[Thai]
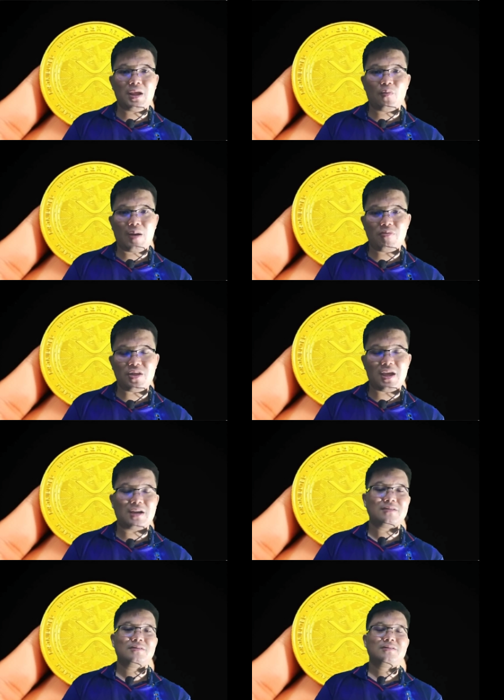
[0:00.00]
มีความเสี่
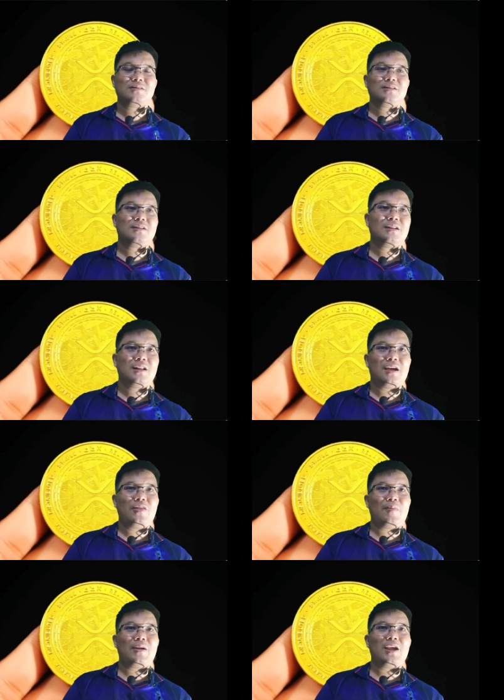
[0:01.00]
ยงและ
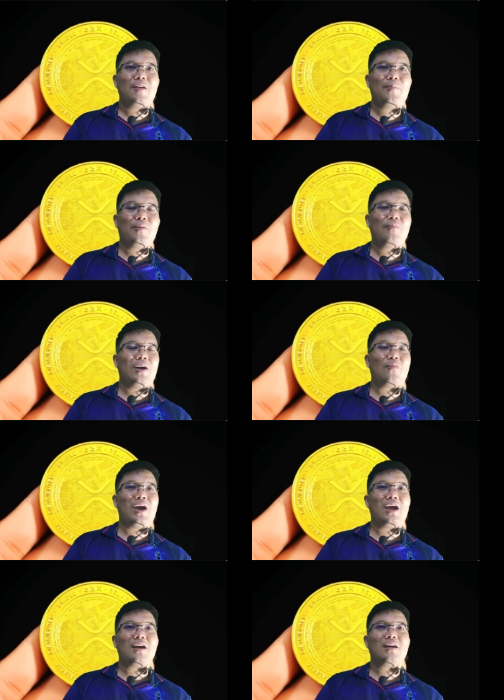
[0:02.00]
สำหรับนี้ผมหวัง
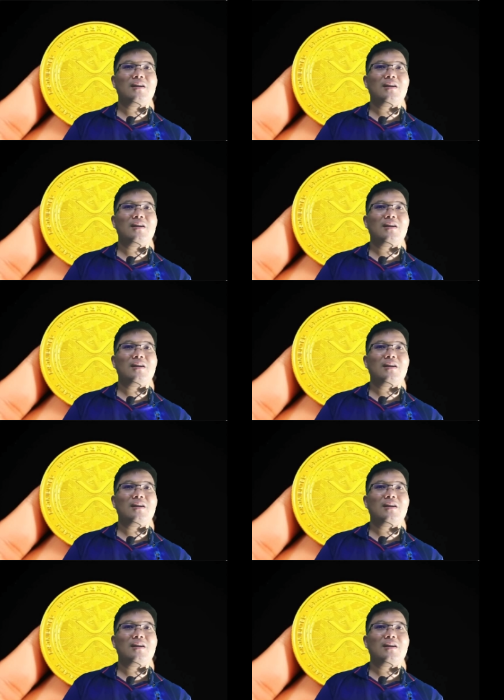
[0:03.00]
ว่า